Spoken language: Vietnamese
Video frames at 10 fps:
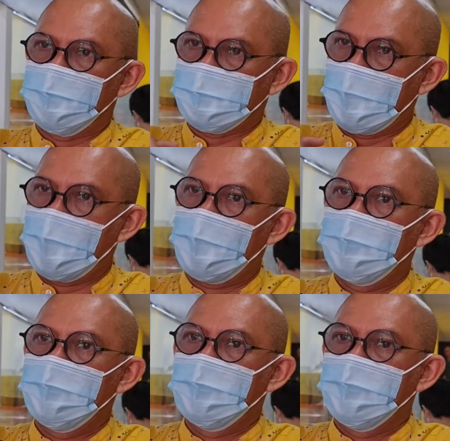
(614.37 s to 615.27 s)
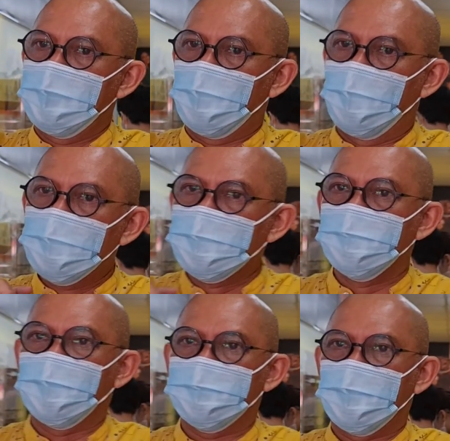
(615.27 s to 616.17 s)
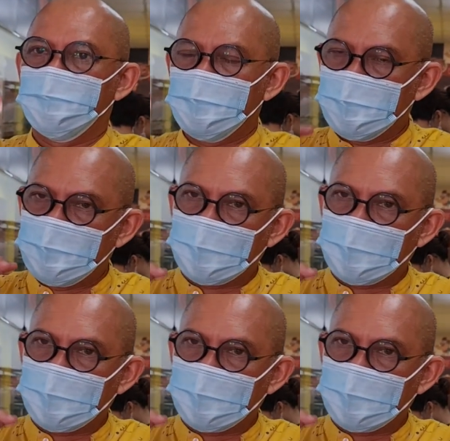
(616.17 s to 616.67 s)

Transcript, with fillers: gà ta của người Việt mình với